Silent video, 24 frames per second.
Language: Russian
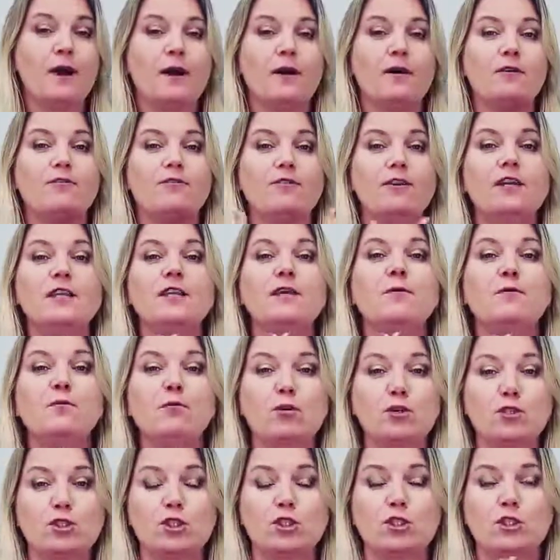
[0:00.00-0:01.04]
Вы не
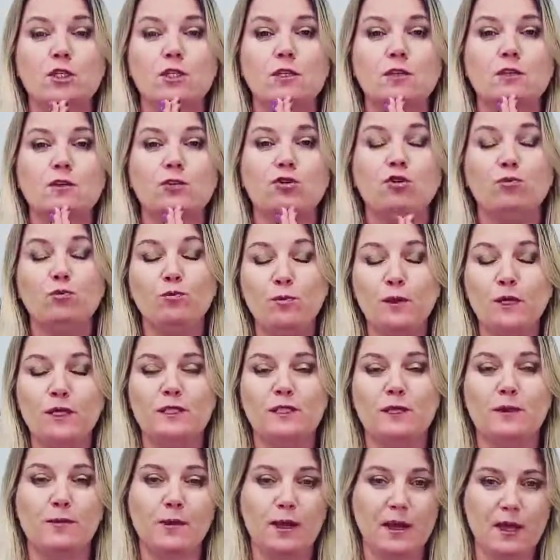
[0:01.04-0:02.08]
можете купить
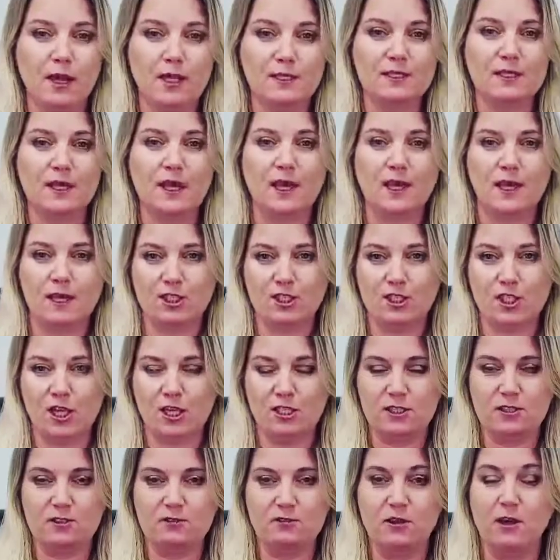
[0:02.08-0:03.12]
американское
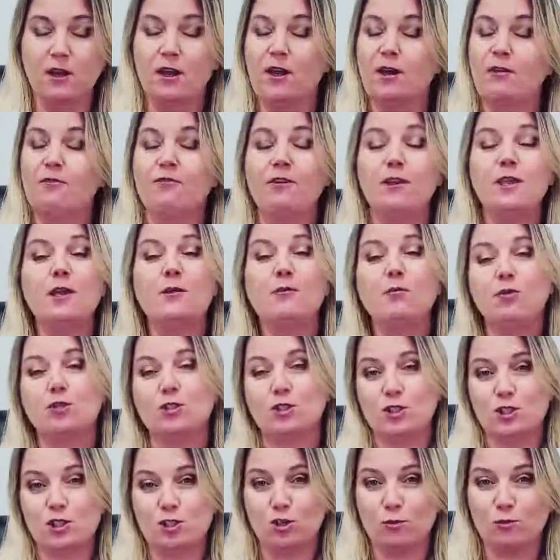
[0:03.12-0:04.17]
гражданство. Вы не
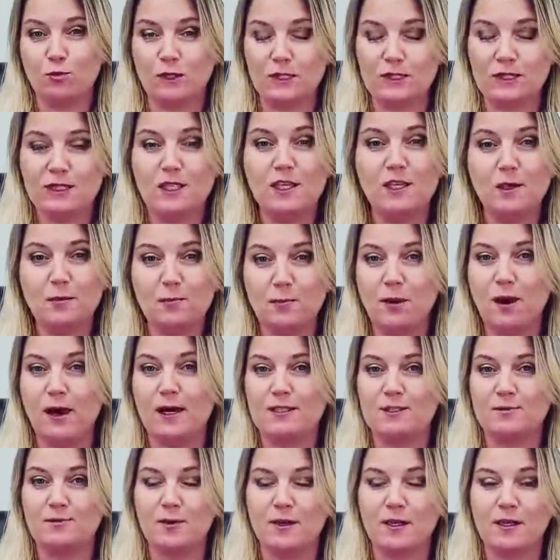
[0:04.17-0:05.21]
можете купить синий
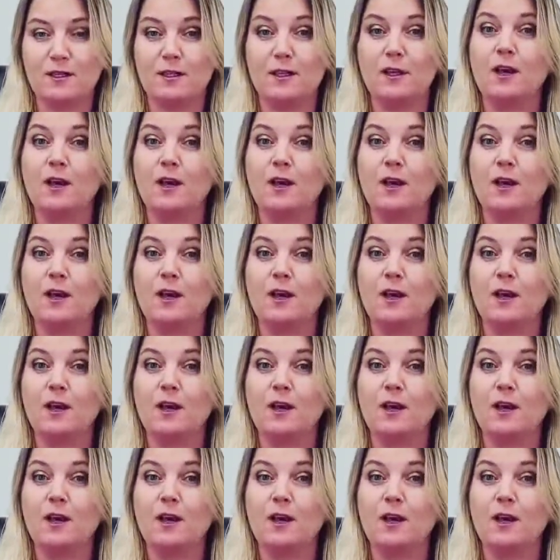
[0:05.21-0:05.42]
паспорт.